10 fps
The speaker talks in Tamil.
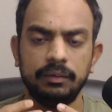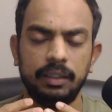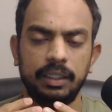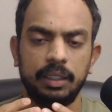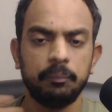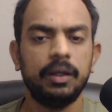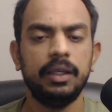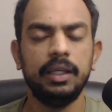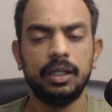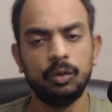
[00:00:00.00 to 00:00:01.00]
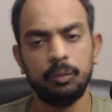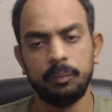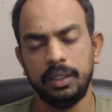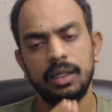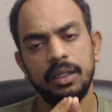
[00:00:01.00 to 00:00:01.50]
லைக் எம்ப்ளாயியாக இருந்தோம்
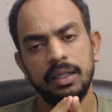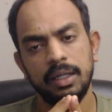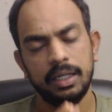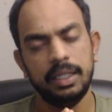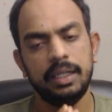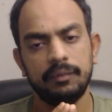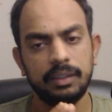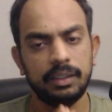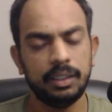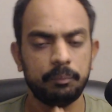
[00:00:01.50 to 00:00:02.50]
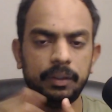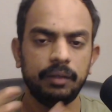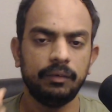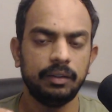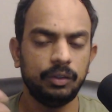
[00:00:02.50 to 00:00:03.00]
அப்படின்னா நீங்கள் வந்து இதை எப்படி
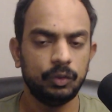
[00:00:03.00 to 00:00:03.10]
வந்து